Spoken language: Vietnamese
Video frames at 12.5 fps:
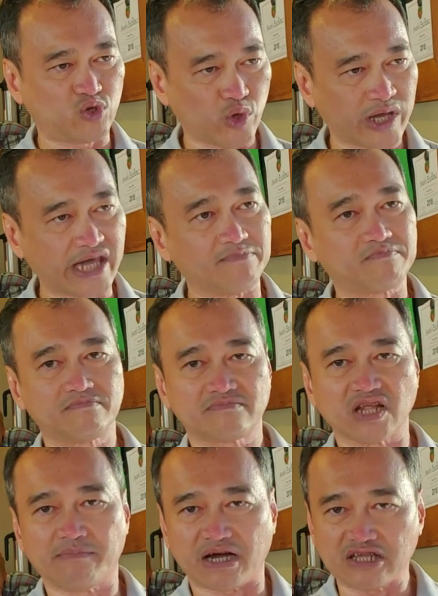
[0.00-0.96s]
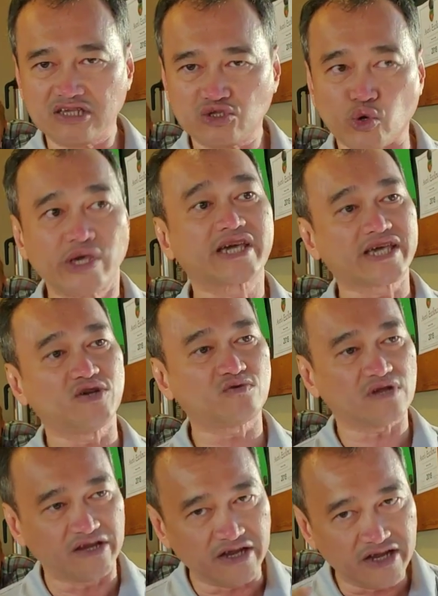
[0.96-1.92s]
chuyên nghiệp để mà đi truy
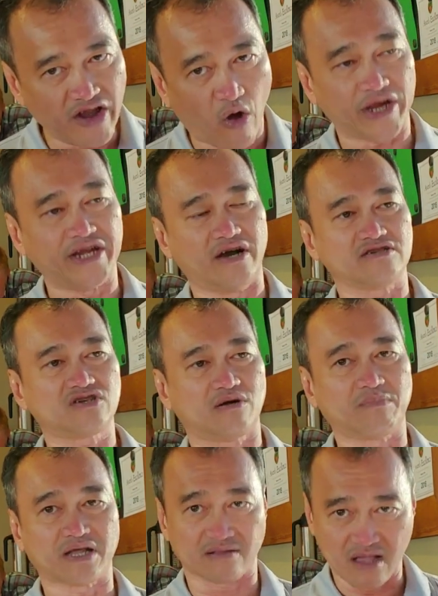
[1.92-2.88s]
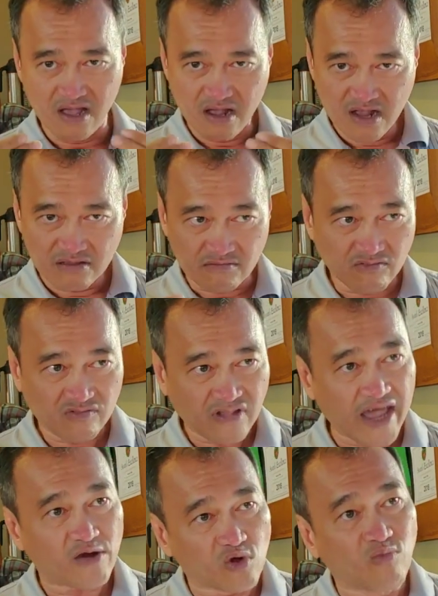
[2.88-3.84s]
cứu, để đi đòi nợ cho mình
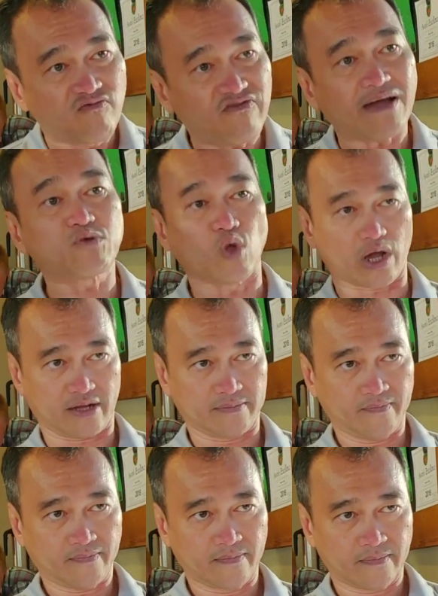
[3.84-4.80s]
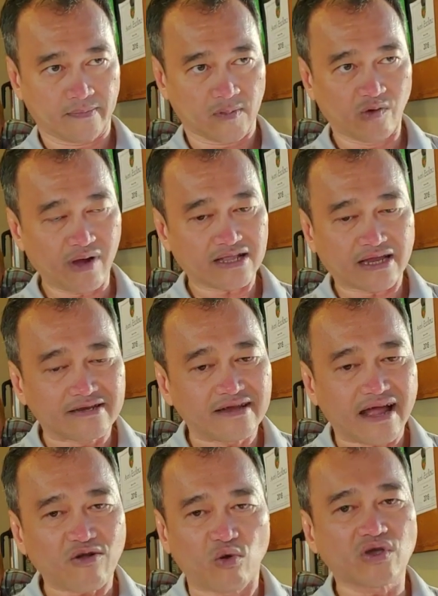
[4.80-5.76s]
theo đúng pháp luật, đúng không ạ? Thành
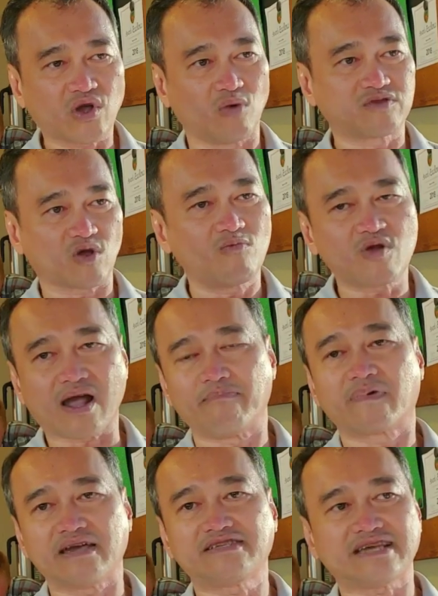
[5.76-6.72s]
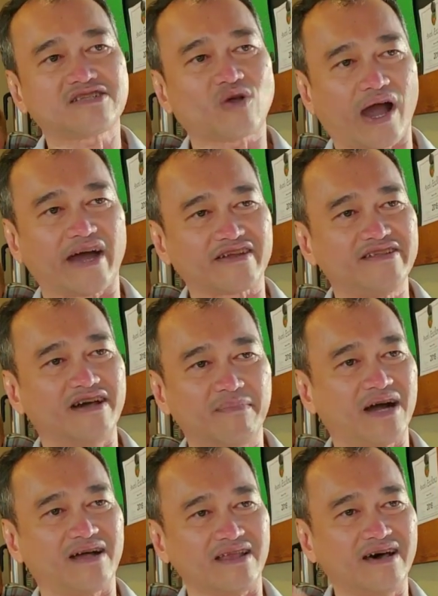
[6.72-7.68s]
ra cuối cùng thì cũng cầm cái chắc tòa đó để
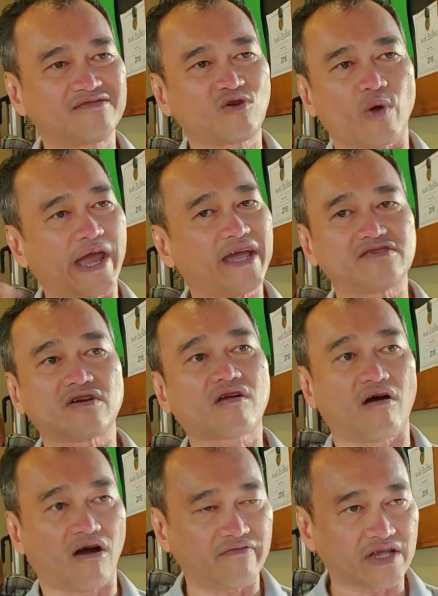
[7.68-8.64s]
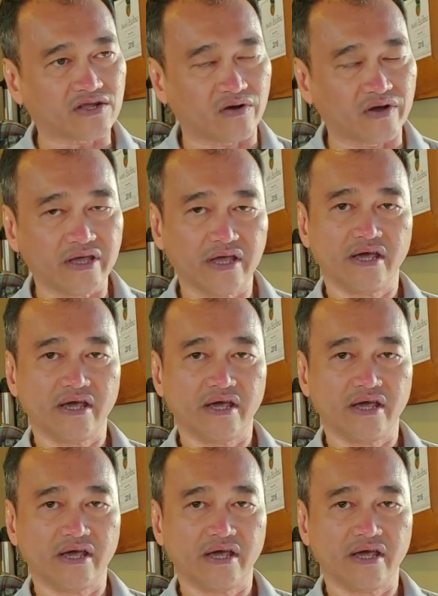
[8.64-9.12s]
mà lên khoe cho có vậy thôi.